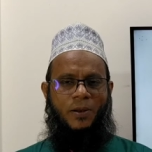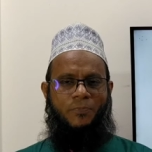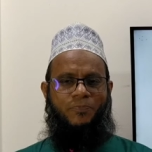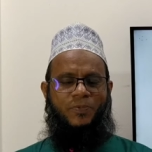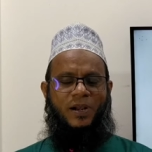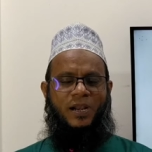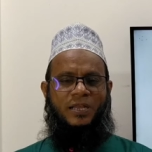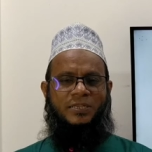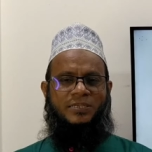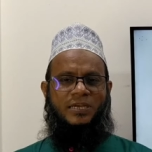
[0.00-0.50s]
আর
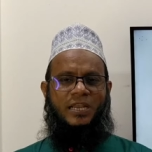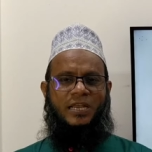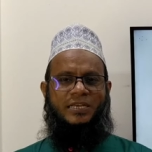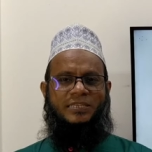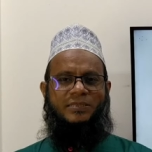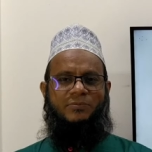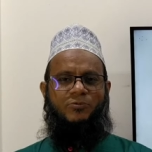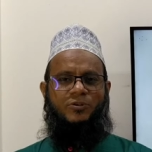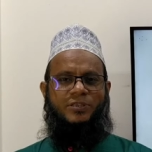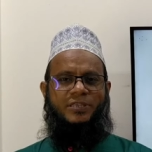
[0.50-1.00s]
আপনারা
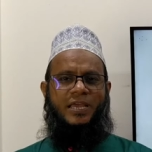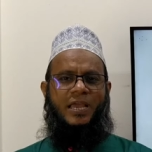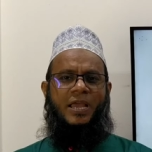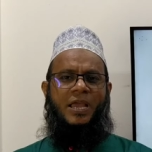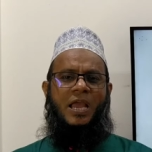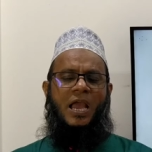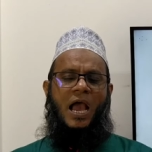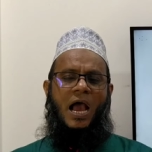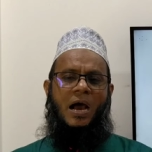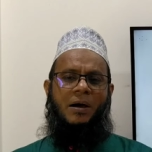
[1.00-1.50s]
যারা
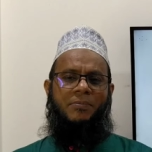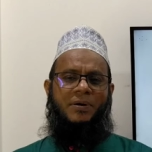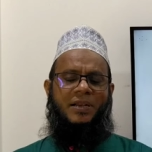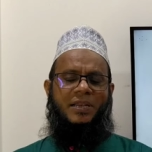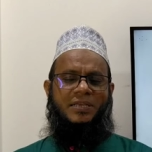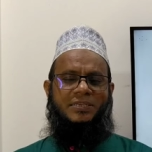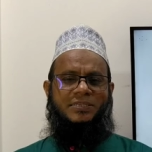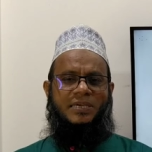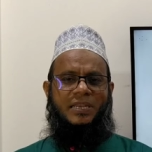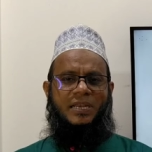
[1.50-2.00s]
ইতিমধ্যে
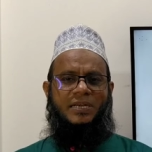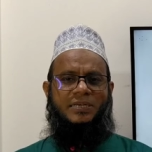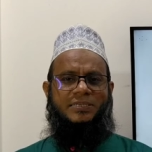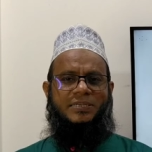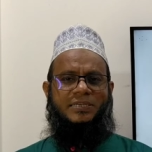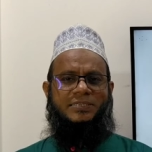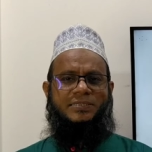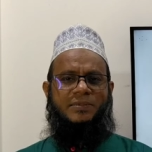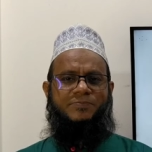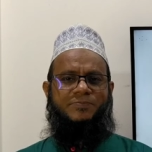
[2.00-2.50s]
আমার এই
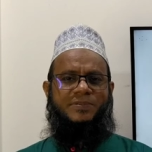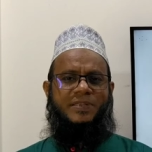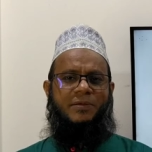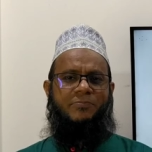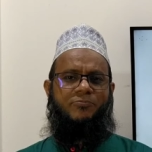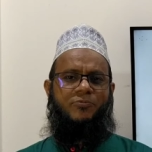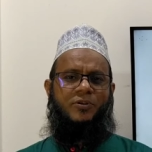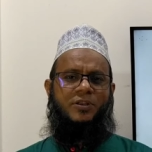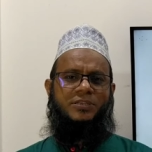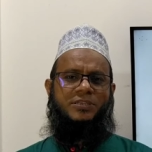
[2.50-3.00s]
চ্যানেলটিকে
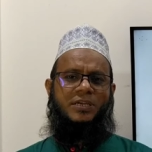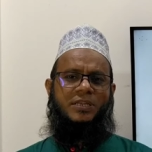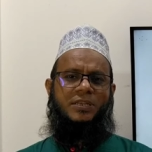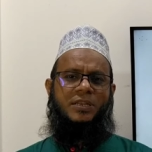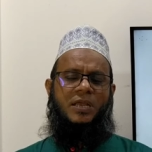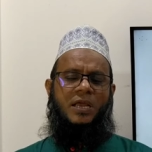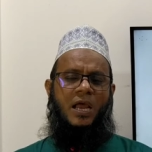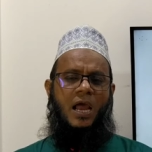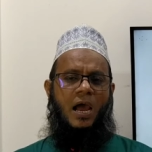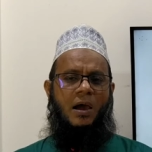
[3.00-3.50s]
সাবস্ক্রাইব
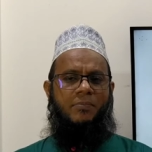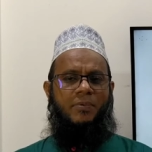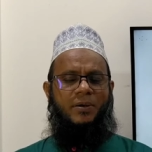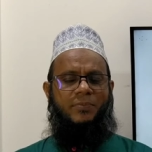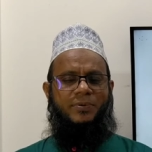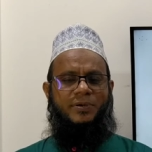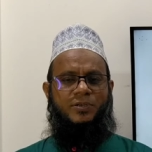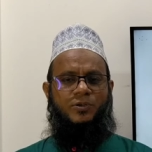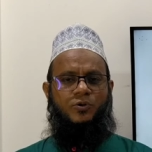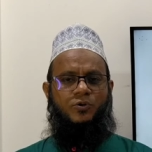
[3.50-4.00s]
করেছেন
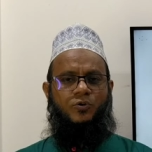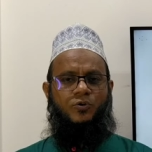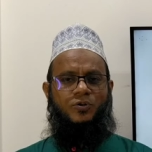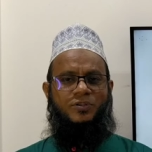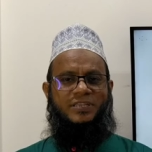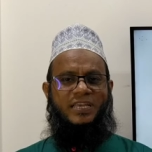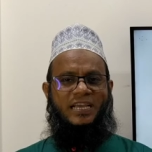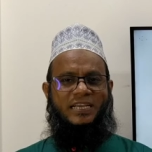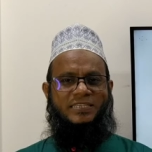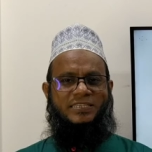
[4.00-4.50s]
আমার
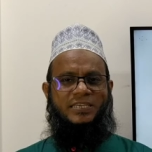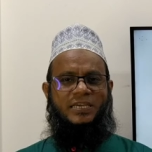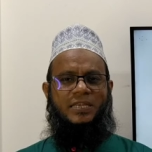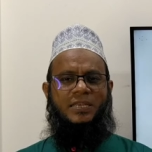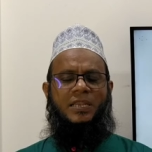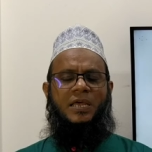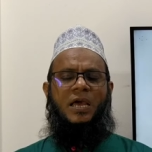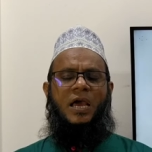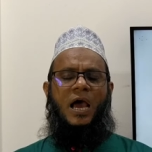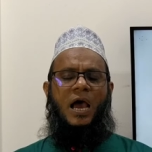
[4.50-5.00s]
ভিডিওগুলো
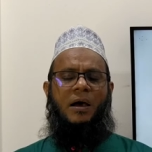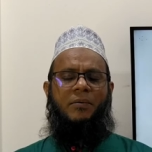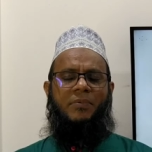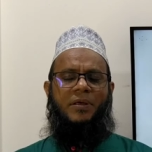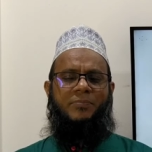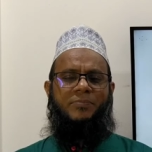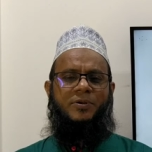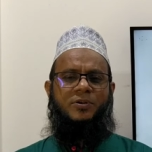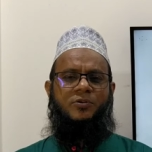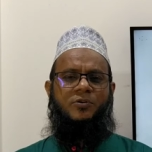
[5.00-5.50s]
দেখছেন
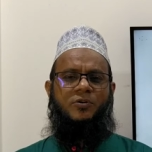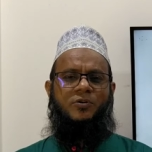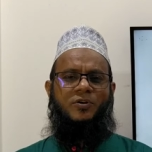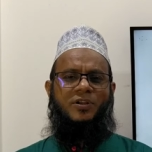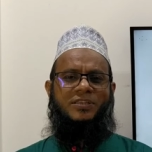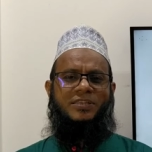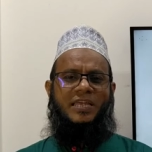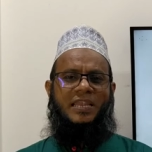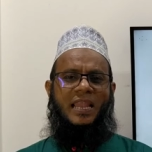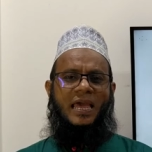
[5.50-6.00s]
আমার
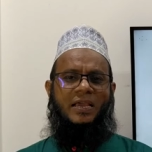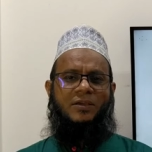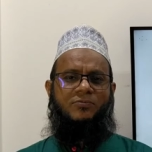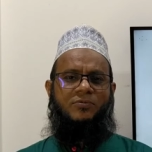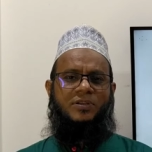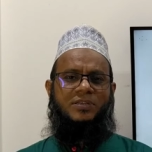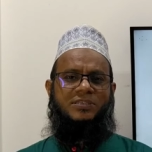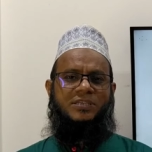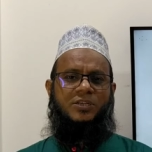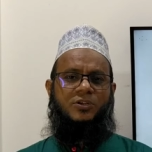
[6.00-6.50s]
ভিডিওগুলিতে
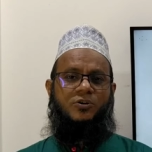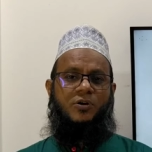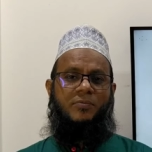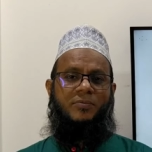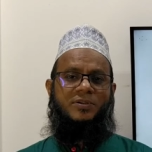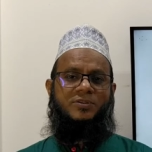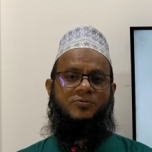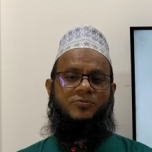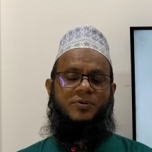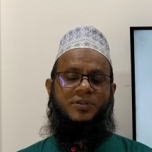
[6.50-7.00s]
লাইক করেছেন
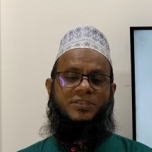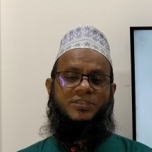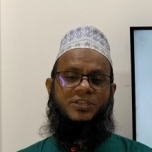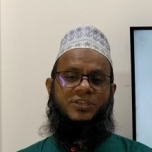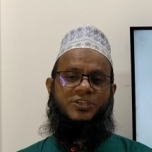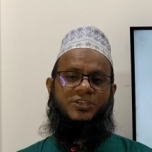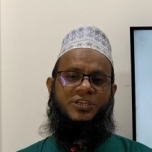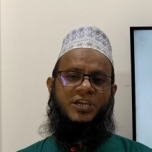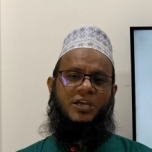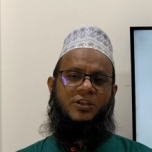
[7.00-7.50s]
কমেন্টস
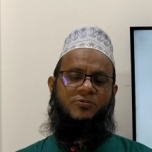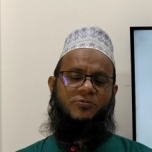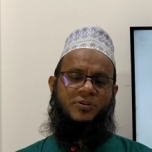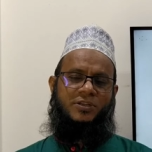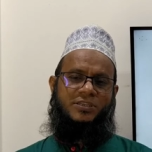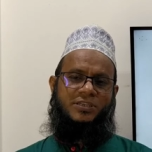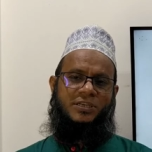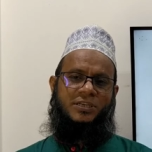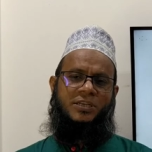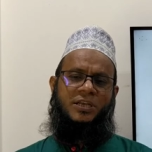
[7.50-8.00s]
করেছেন শেয়ার
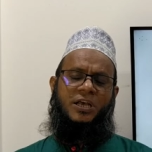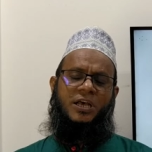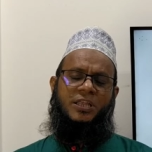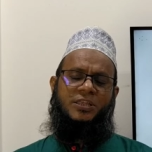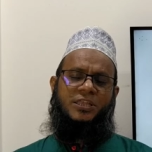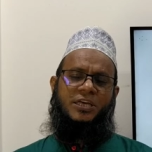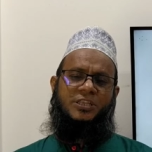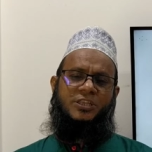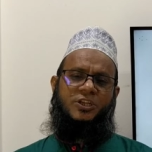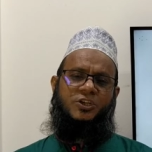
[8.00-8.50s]
করেছেন
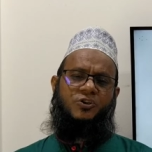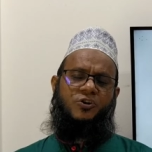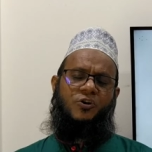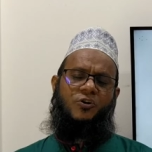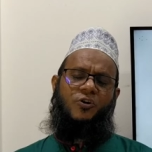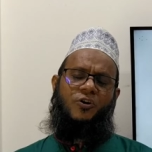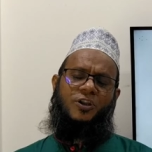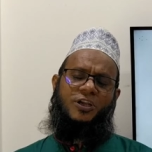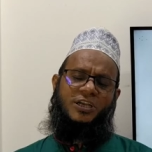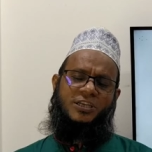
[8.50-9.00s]
তাদের
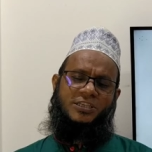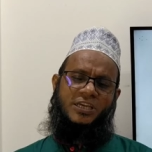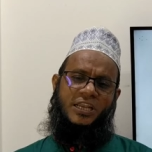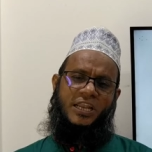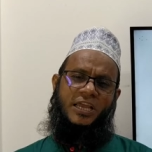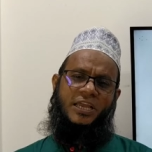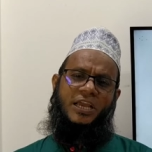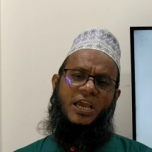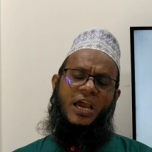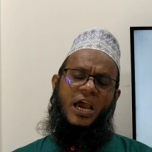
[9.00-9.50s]
সকলকে
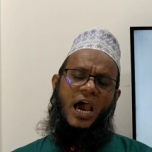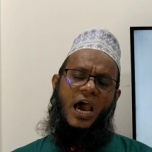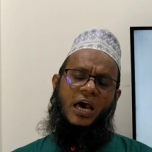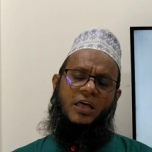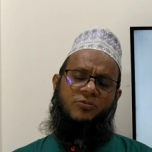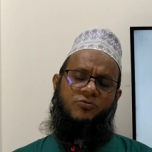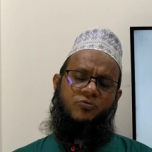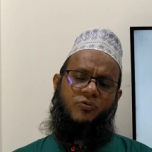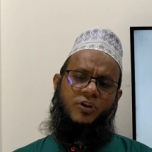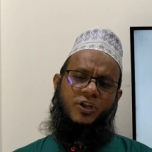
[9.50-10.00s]
জানাই
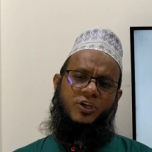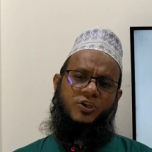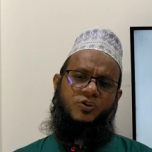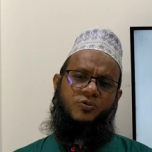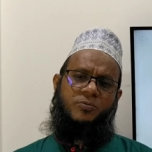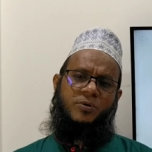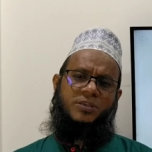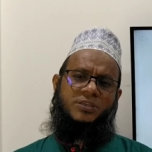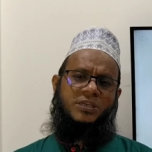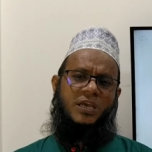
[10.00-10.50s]

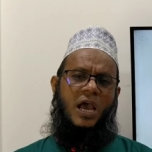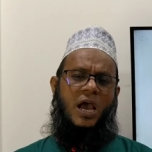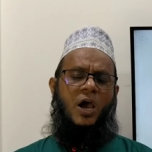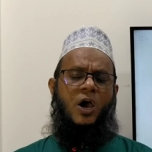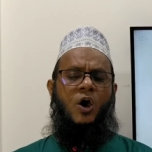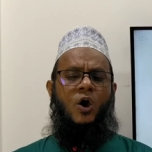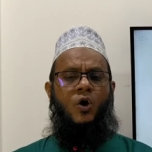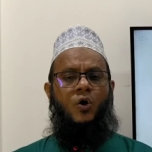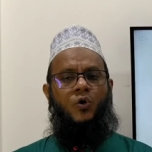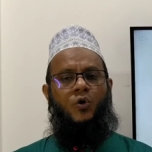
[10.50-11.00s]
আন্তরিক শুভেচ্ছা
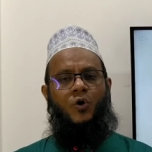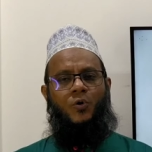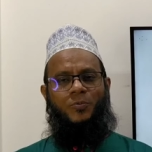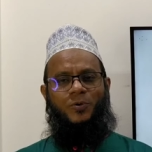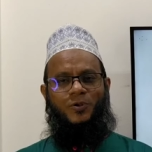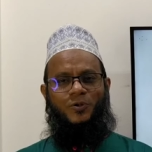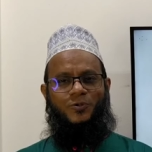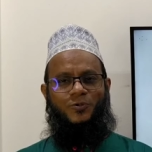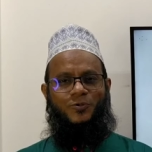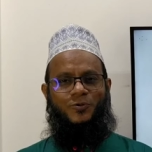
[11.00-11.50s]
ও
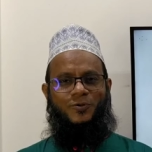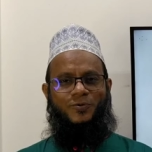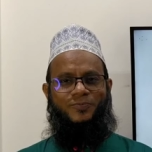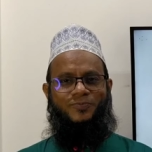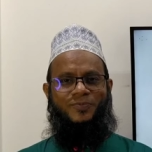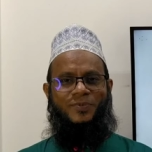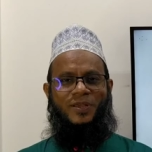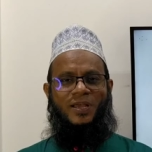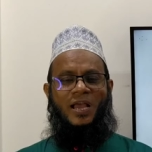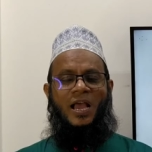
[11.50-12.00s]

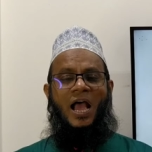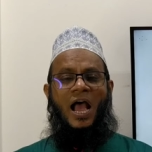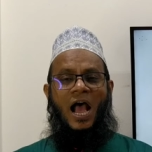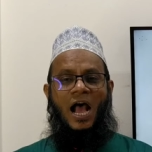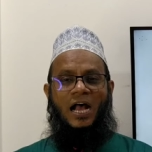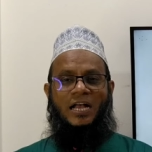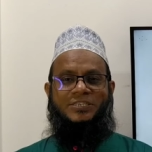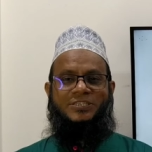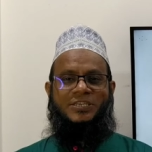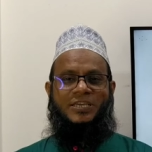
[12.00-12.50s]
অভিনন্দন
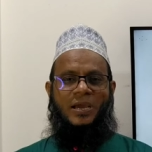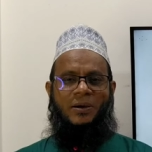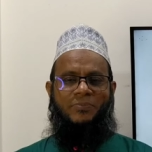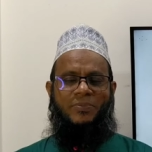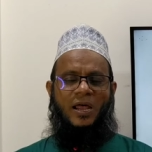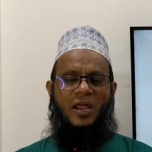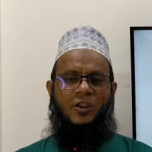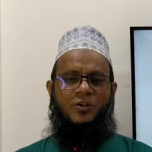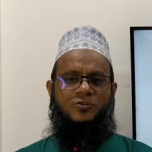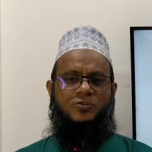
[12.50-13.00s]
আজকে
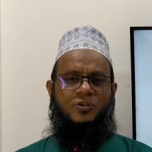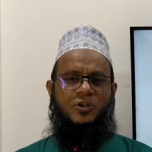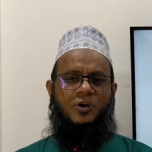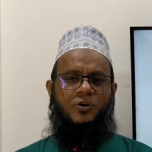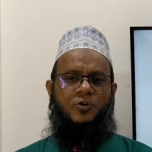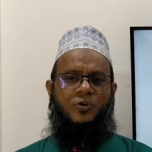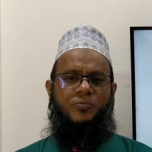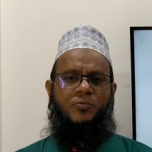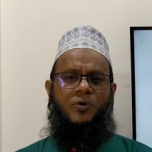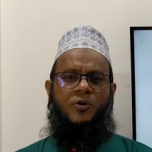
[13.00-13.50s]
আমরা
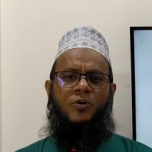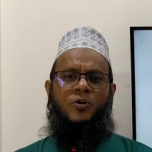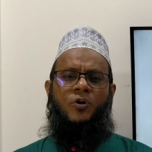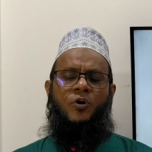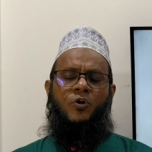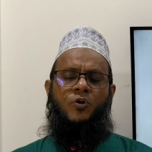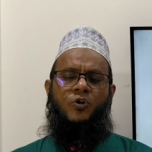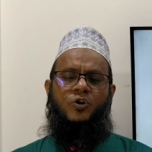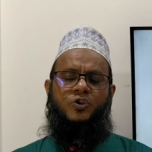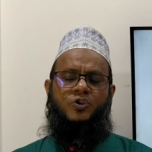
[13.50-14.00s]
আলোচনা করব
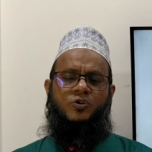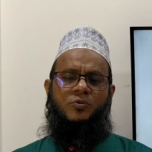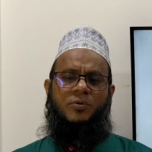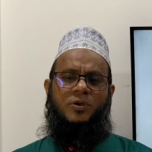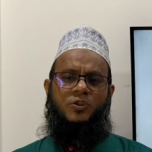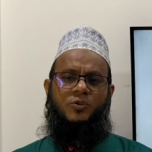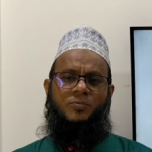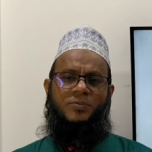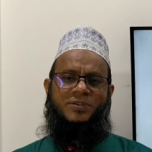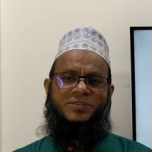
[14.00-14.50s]
উচ্চ
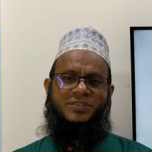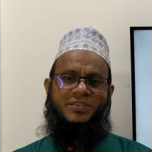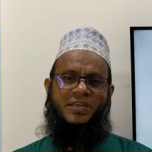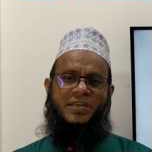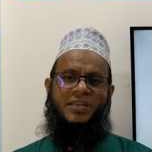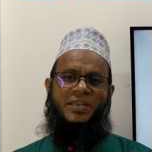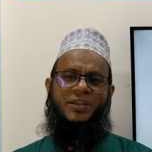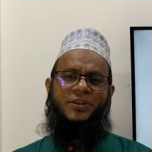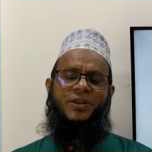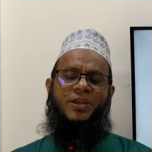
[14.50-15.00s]
মাধ্যমিক
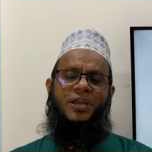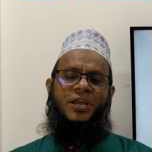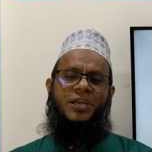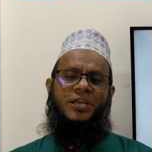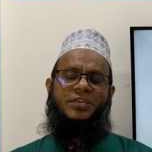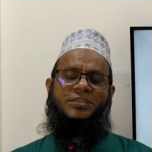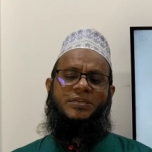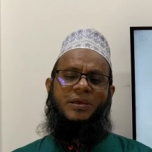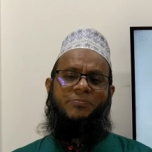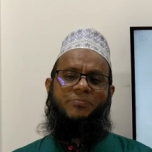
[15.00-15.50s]
শ্রেণীর
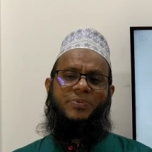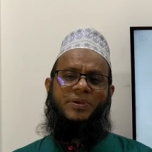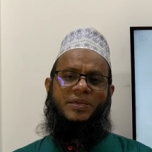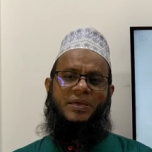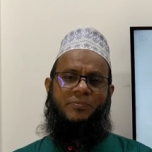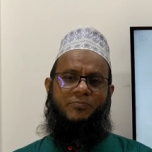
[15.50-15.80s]
হিসাব